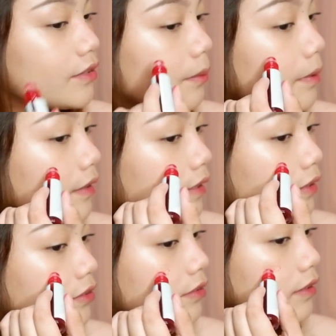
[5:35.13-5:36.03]
Sobrang
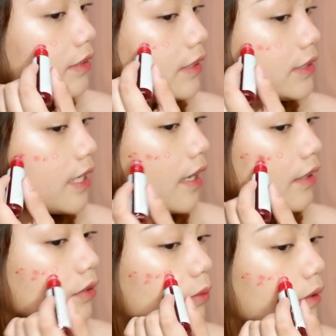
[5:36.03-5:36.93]
natural na sa
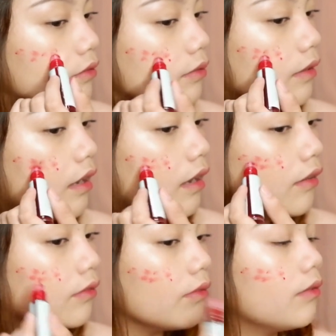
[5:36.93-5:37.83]
akin.
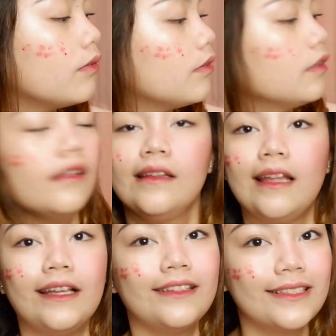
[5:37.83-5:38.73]
Tuwan-tuwa ako.
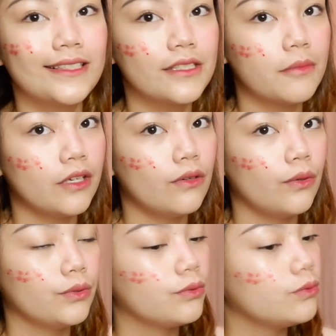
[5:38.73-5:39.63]
Like, this is my
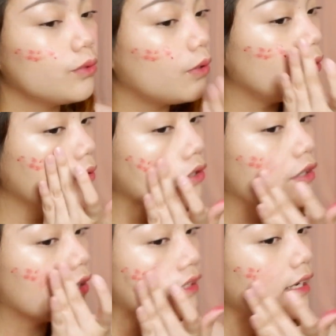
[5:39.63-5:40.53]
go-to
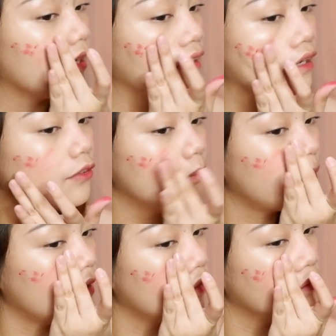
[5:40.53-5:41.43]
color talaga. Yung
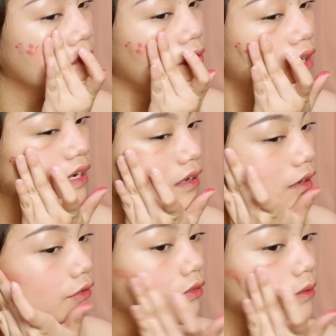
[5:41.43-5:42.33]
parang mukha
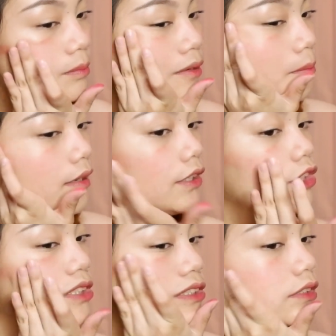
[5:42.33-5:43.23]
lang ako nag
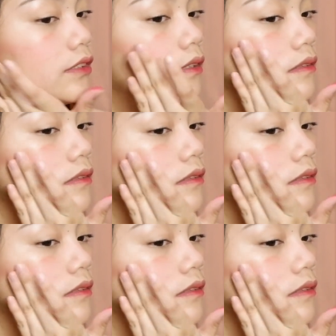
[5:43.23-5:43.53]
blush